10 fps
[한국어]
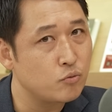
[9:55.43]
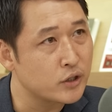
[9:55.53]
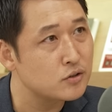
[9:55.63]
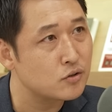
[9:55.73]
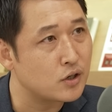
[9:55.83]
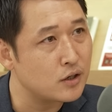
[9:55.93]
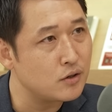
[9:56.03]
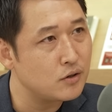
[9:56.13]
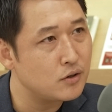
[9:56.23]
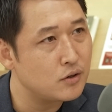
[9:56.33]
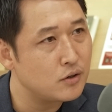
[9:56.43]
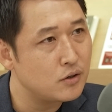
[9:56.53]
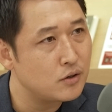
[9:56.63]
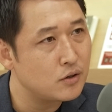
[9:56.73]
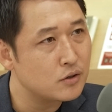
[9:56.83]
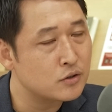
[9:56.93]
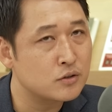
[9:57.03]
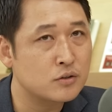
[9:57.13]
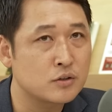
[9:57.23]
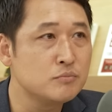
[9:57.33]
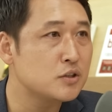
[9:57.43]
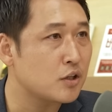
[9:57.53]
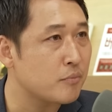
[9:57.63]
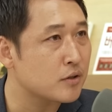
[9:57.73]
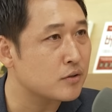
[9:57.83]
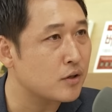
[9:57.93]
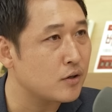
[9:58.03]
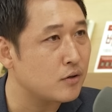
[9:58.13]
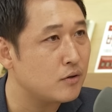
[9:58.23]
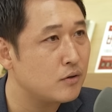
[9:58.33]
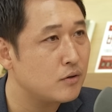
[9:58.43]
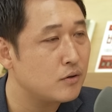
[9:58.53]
왜 그럴까요? 금리 때문에 그래요.